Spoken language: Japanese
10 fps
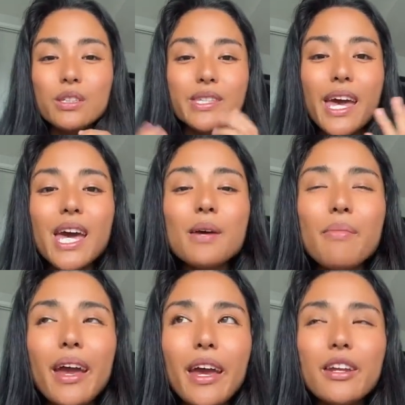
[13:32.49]

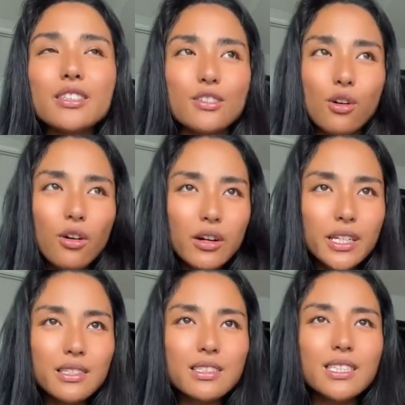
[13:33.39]
生命力、ここ
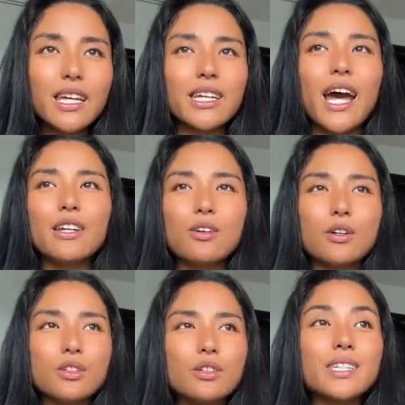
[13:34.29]
にすでにある
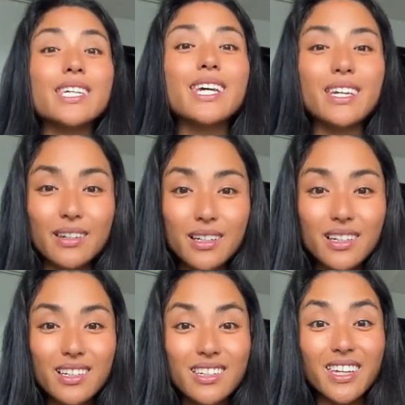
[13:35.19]
この気、
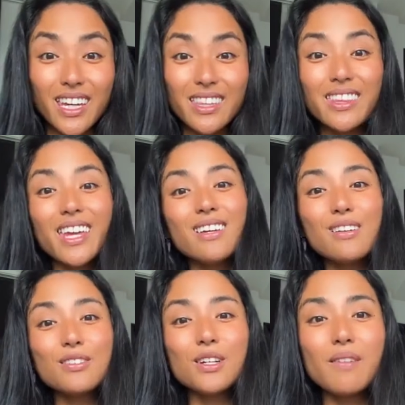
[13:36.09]
気って
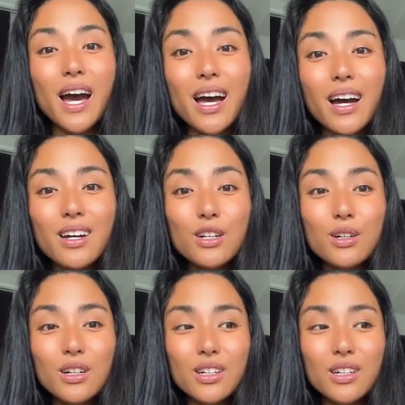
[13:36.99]
いうのは